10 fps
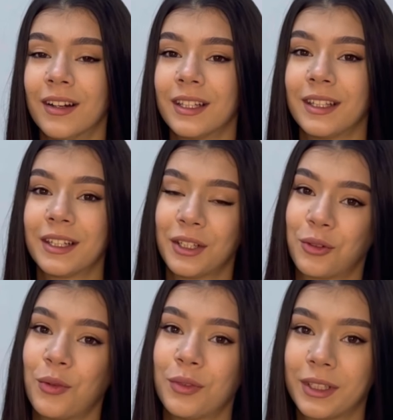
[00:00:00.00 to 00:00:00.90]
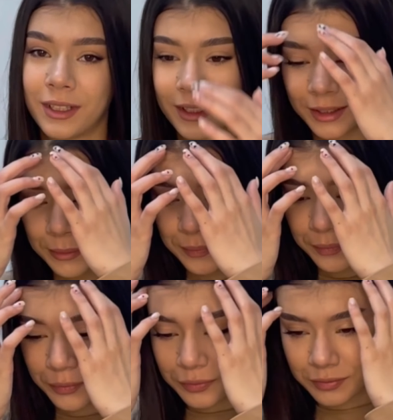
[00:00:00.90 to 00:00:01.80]
я не готова к
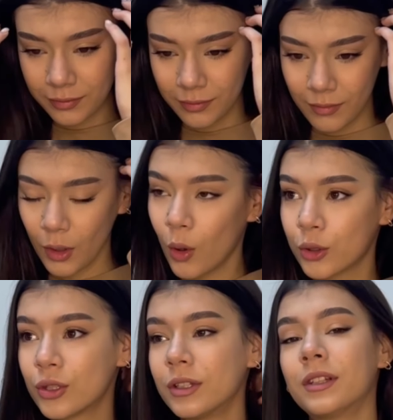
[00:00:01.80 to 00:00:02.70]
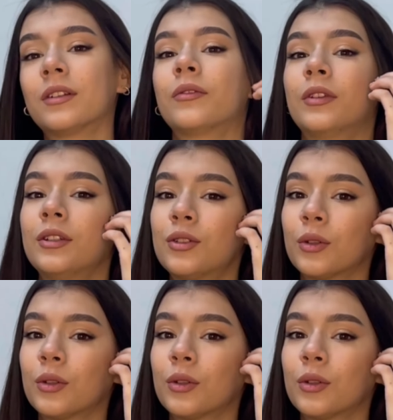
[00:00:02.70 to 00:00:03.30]
очень длинным видео.